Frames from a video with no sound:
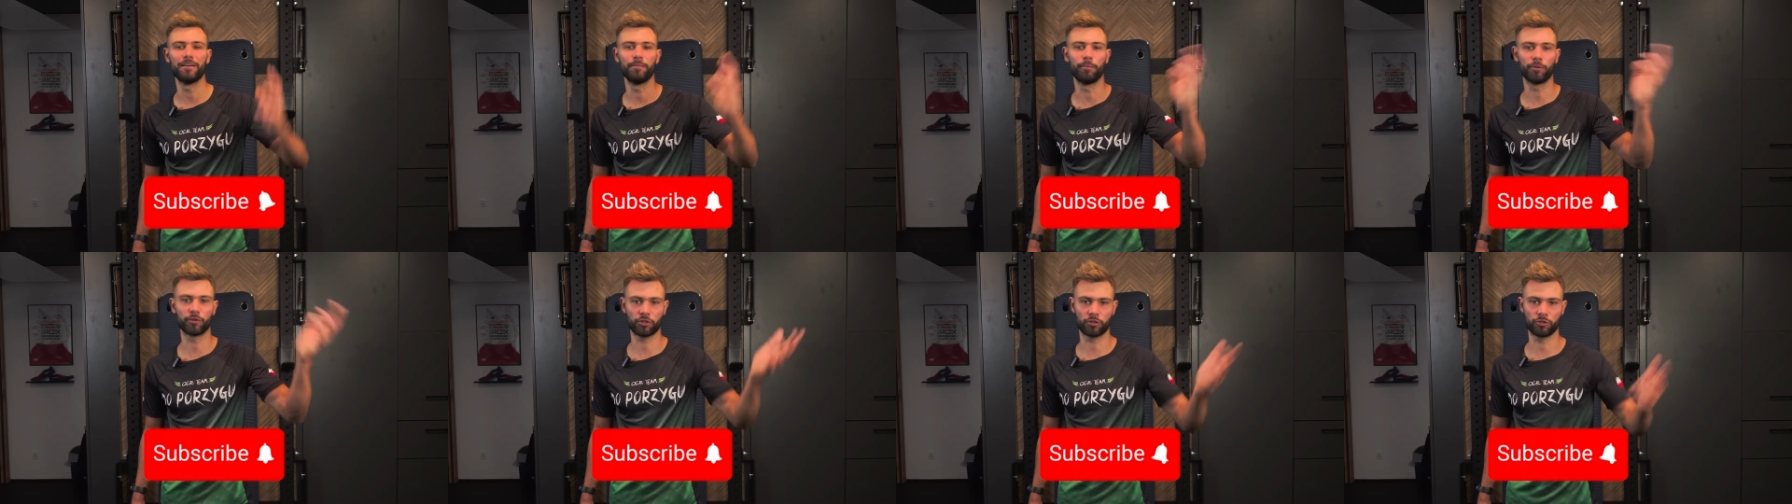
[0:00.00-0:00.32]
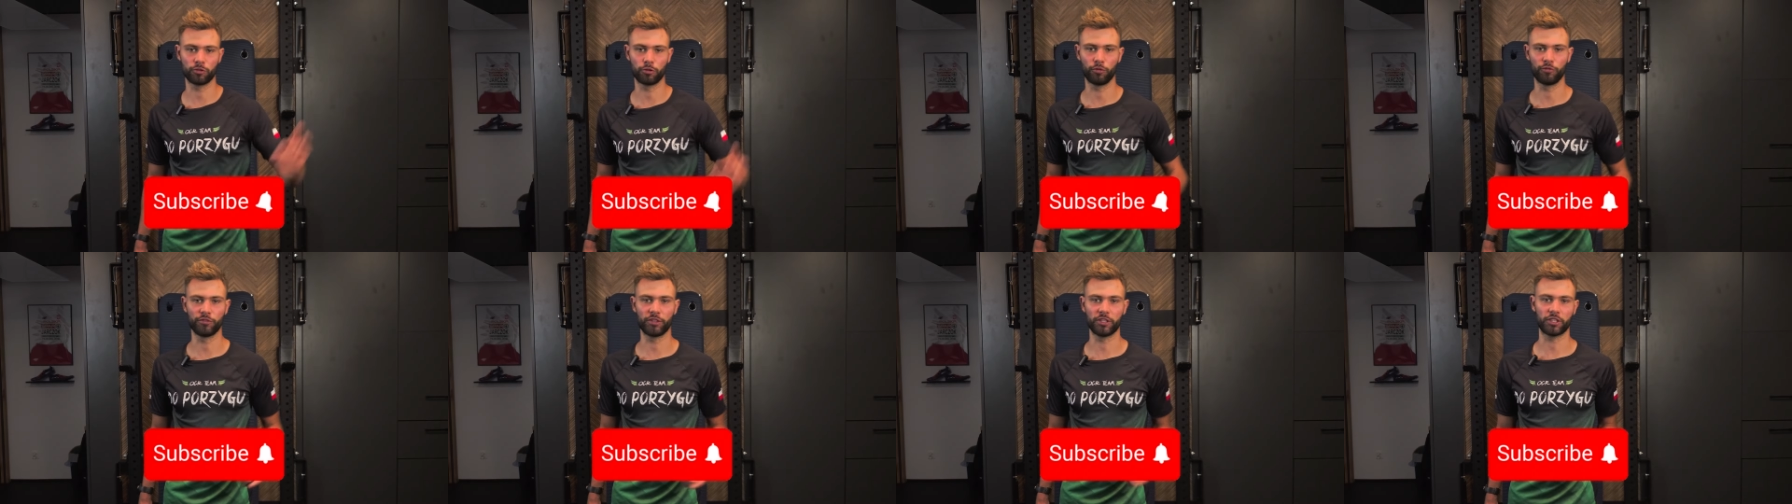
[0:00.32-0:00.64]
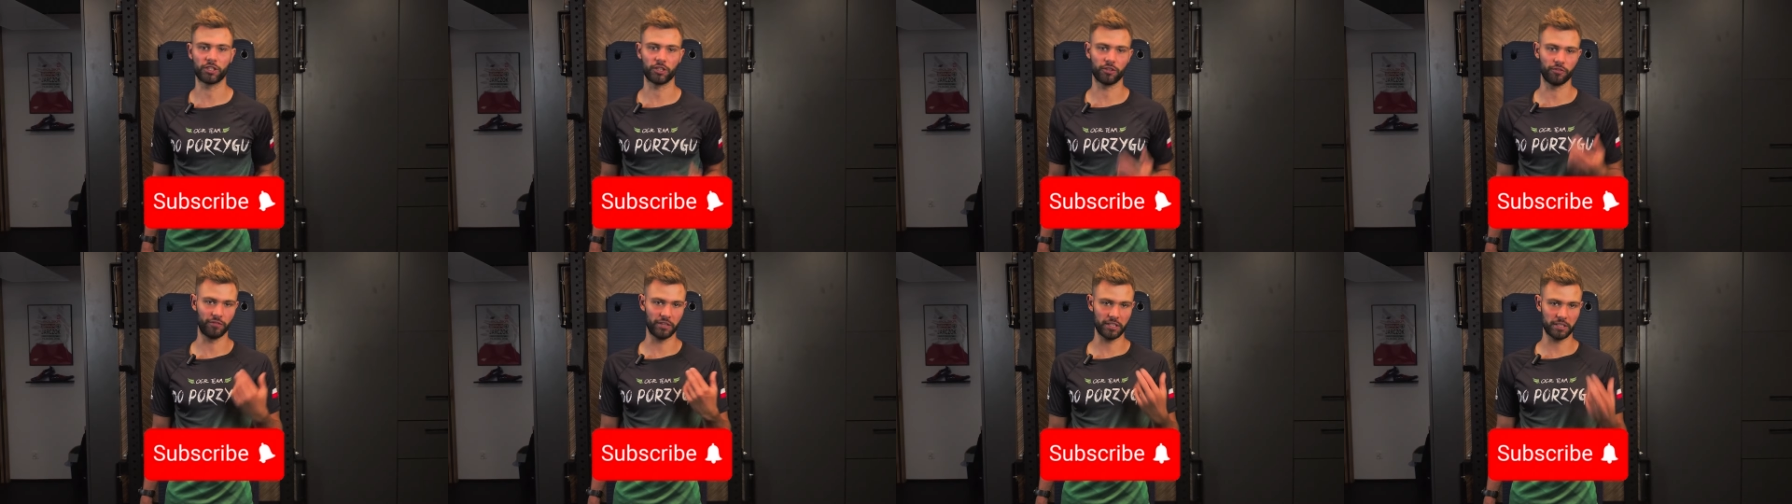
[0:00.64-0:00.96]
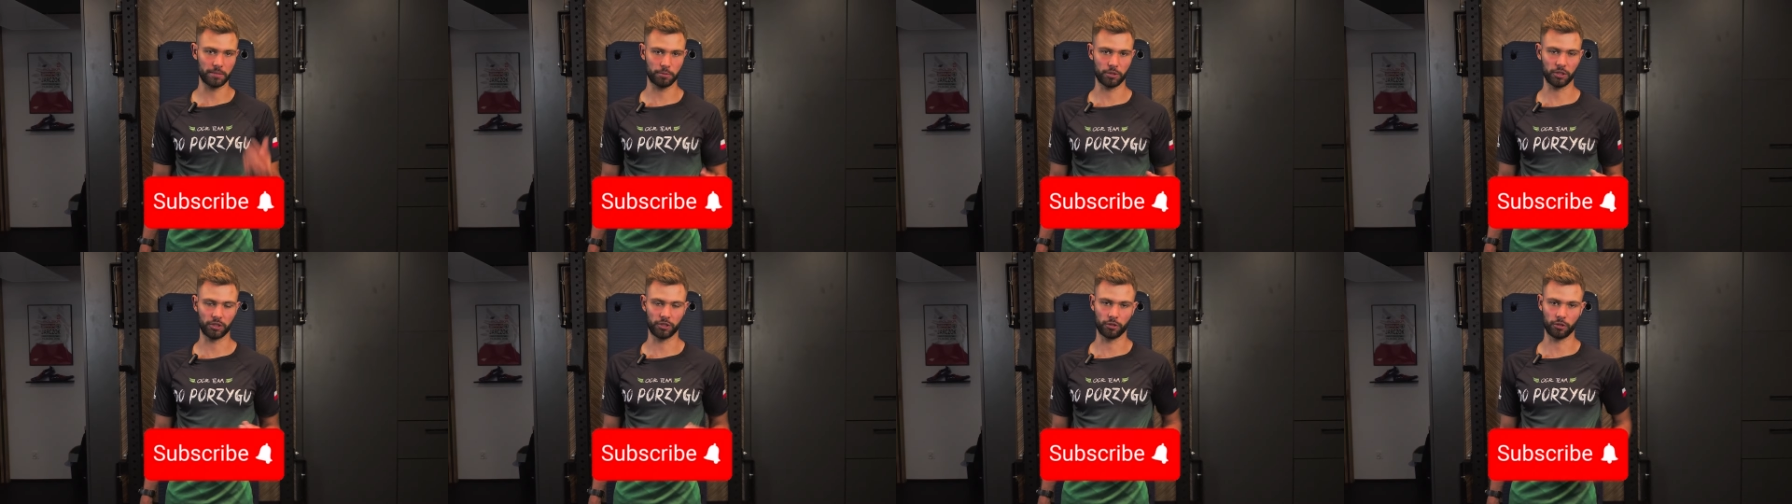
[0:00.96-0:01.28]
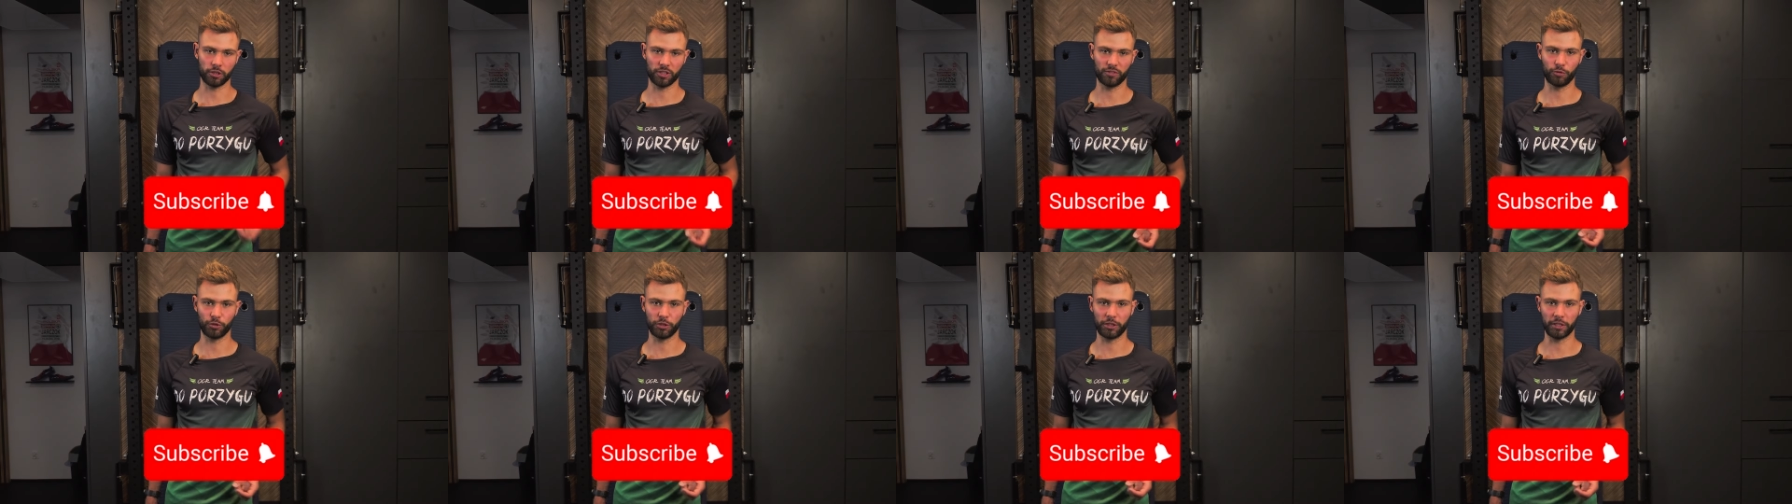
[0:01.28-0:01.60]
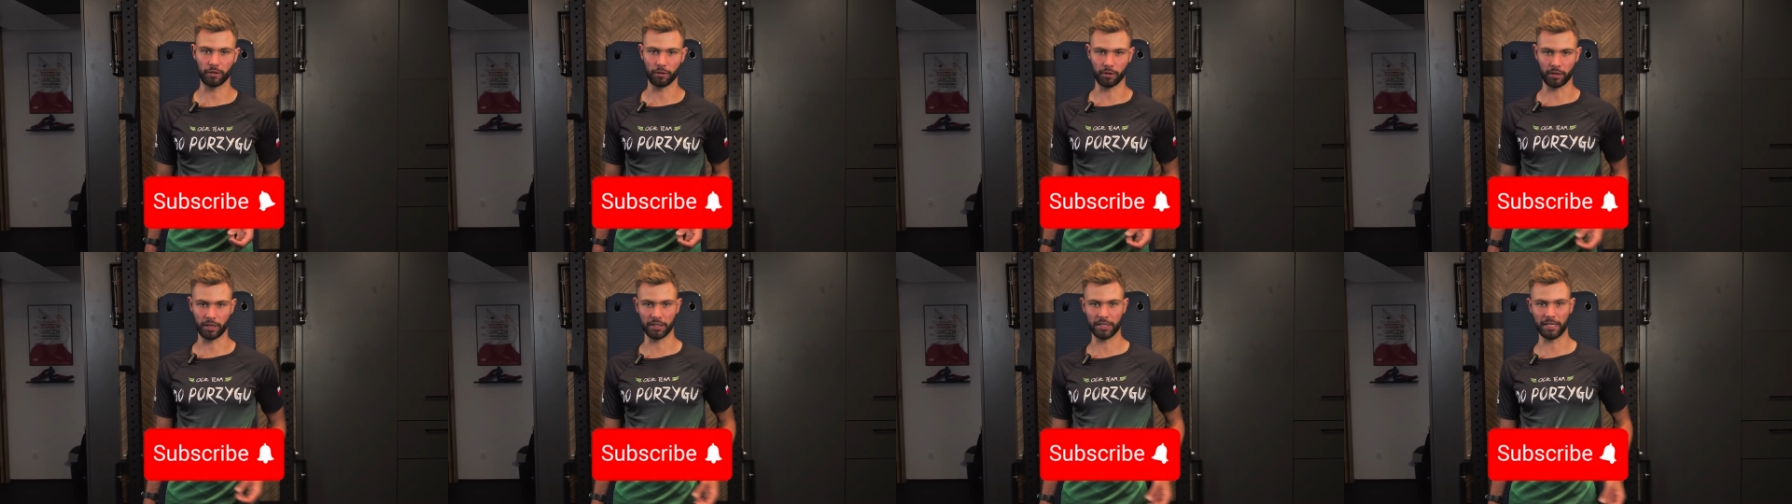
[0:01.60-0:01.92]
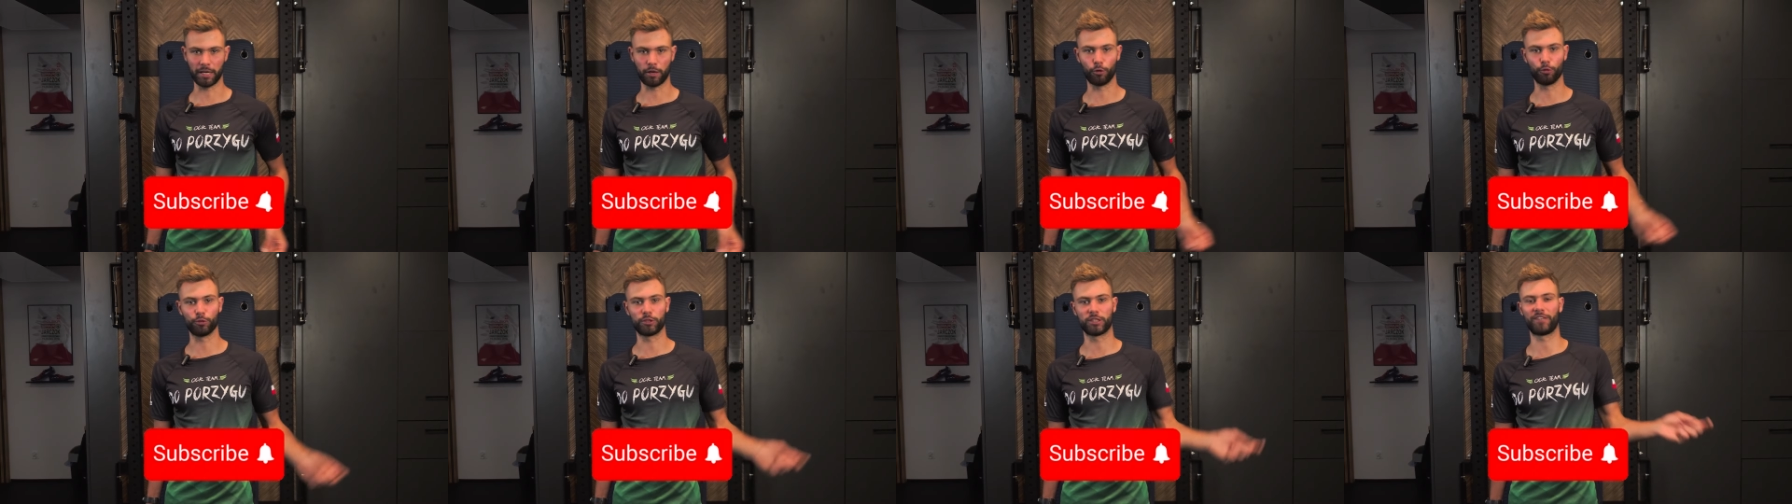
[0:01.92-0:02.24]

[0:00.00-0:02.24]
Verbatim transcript: Możesz również wesprzeć rozwój tego kanału,